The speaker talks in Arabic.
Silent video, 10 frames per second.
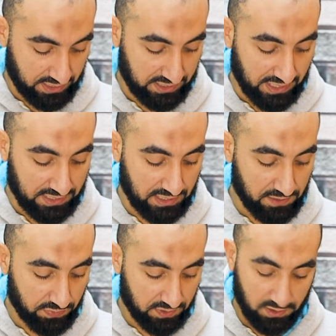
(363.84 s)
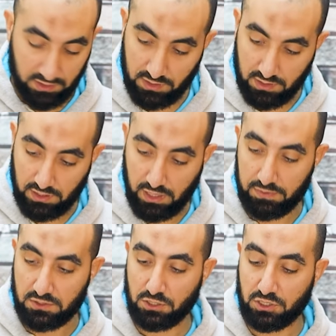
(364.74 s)
كده احنا
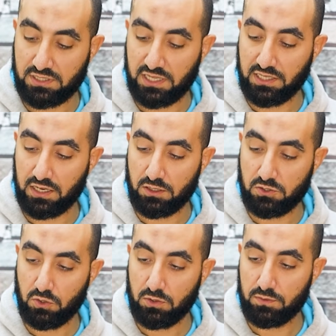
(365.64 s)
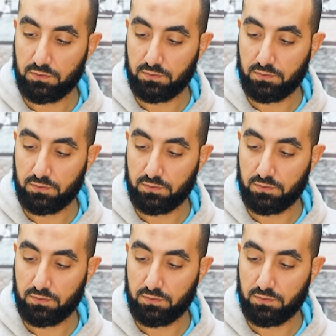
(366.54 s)
15 ثانيه خلصوا